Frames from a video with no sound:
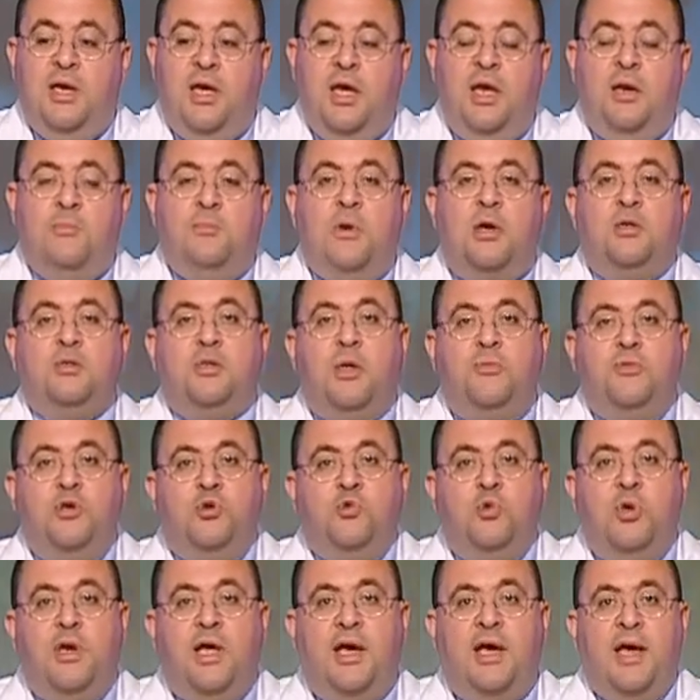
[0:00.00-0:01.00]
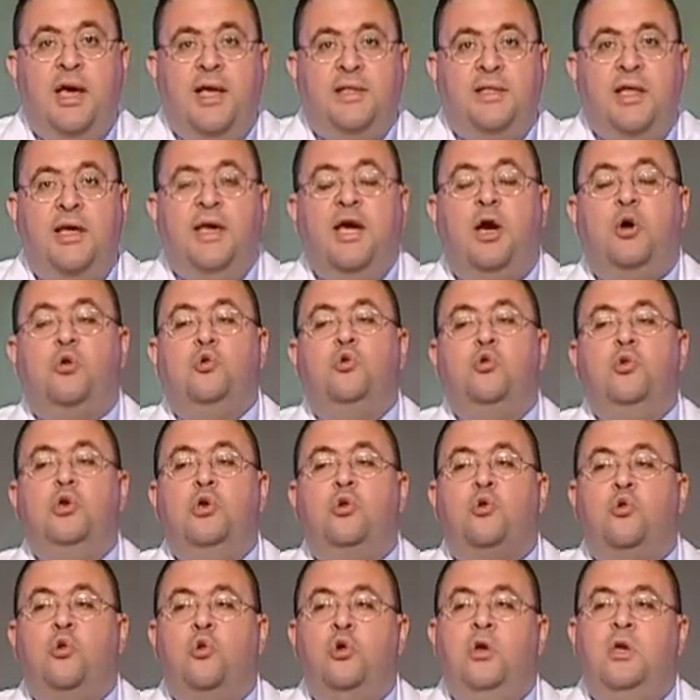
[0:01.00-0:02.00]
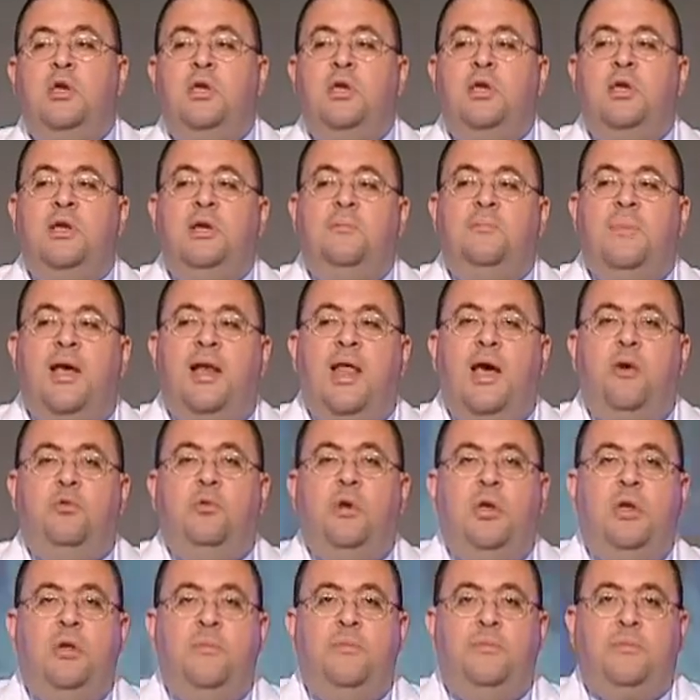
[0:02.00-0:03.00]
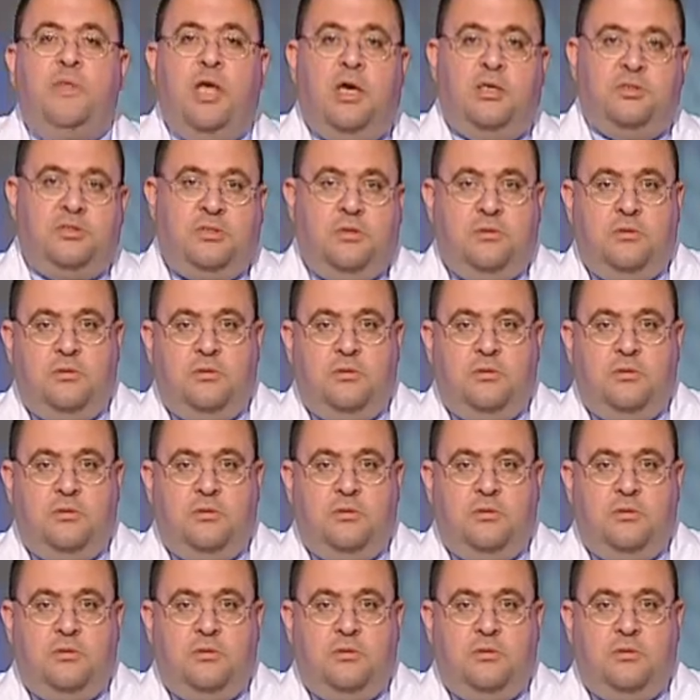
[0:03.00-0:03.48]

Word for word: المرضى بيجوا العياده يحكوا لي كل البلاوي اللي بتحصل